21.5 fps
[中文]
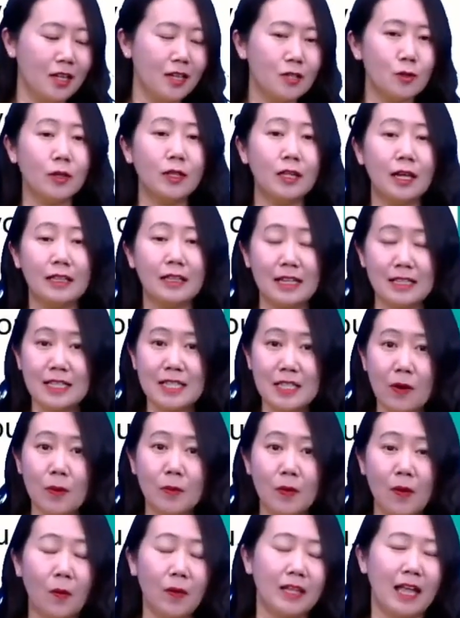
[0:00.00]
所以呢，大家千
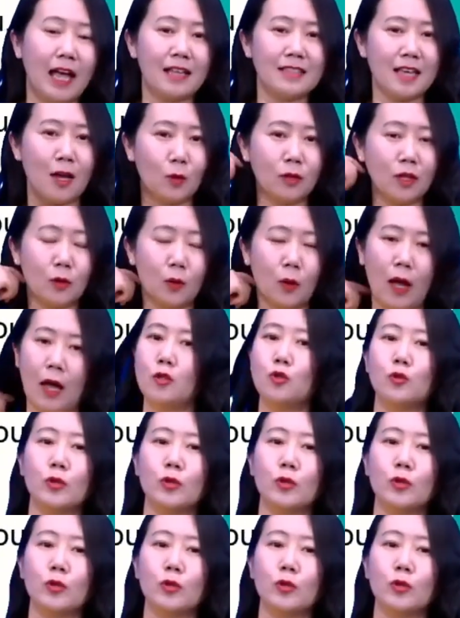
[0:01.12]
万别忘了我给大家讲过内容啊！